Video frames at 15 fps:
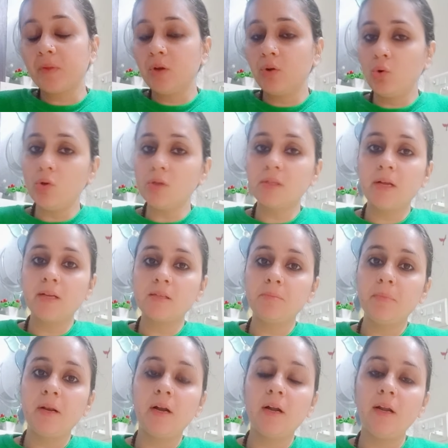रोज़ दस
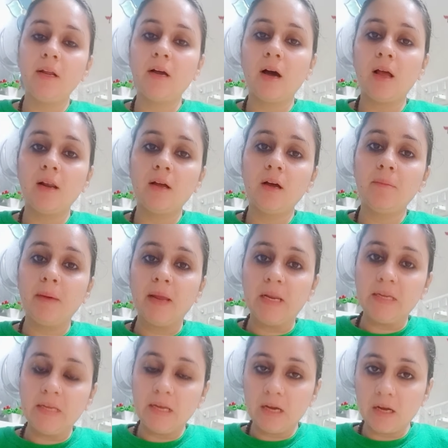मिनट निकाल कर पहले
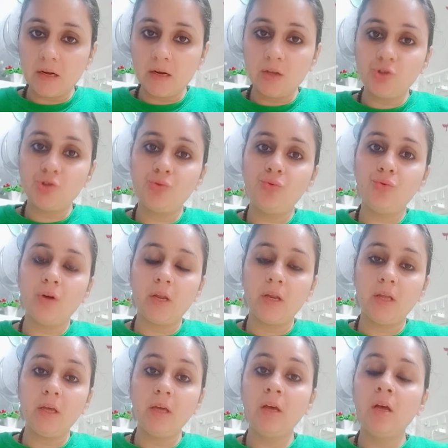ये करना शुरू
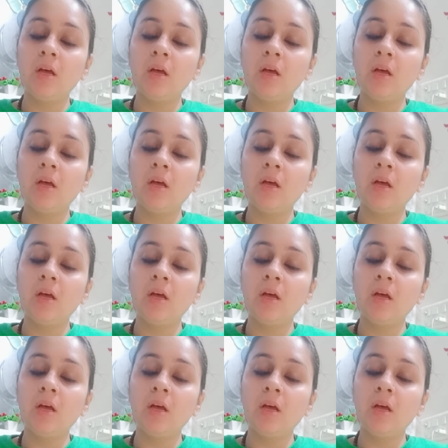करिए